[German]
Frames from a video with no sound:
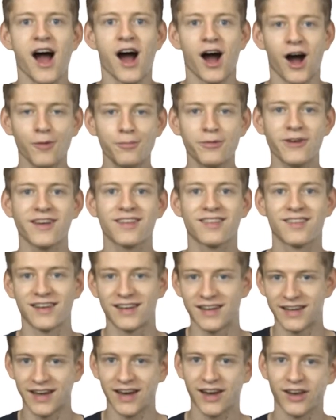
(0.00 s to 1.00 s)
habe ich sie
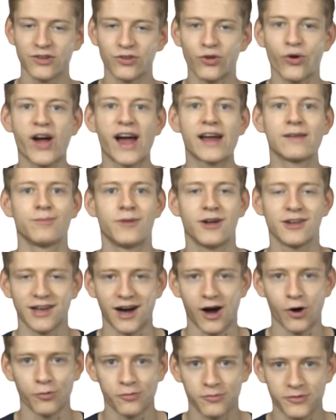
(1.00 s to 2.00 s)
hier noch einmal
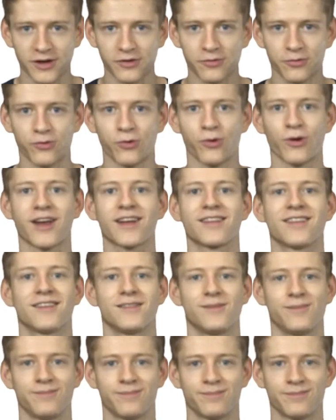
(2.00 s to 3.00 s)
aufgeführt.
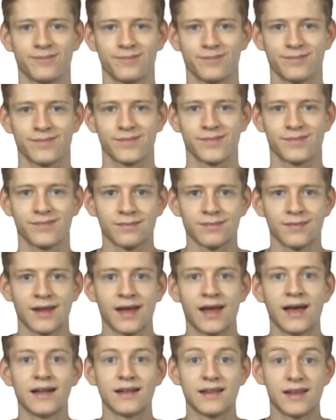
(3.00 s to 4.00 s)

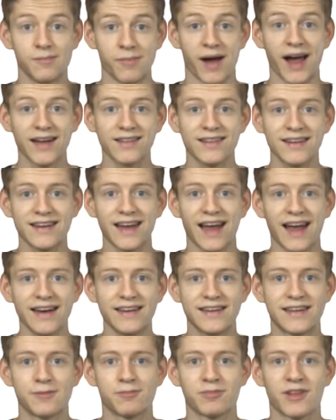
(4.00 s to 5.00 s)
Die
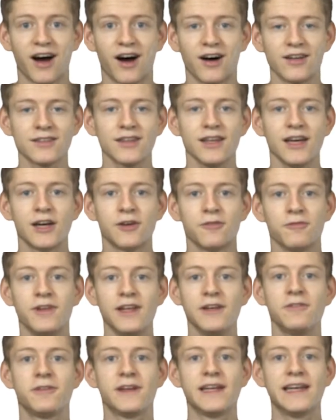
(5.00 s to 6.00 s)
Mächtigkeit gibt an,
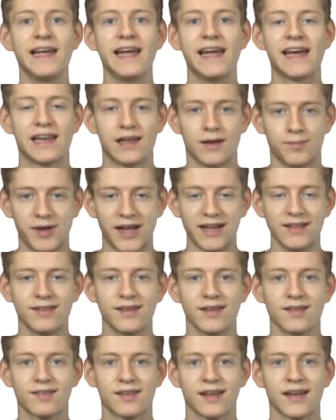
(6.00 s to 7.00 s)
wie viele
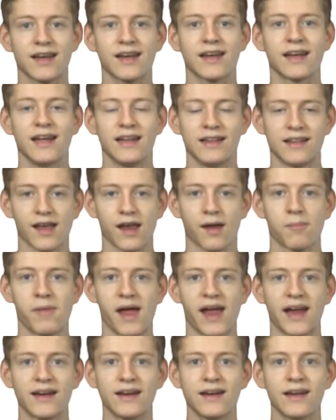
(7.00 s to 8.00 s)
Elemente sich in der
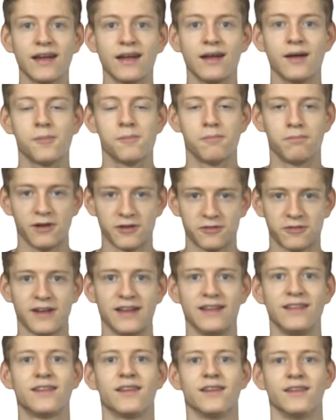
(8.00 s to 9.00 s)
Menge
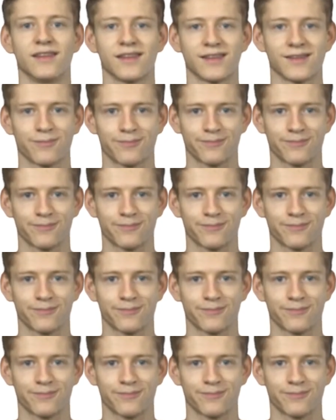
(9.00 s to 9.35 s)
befinden.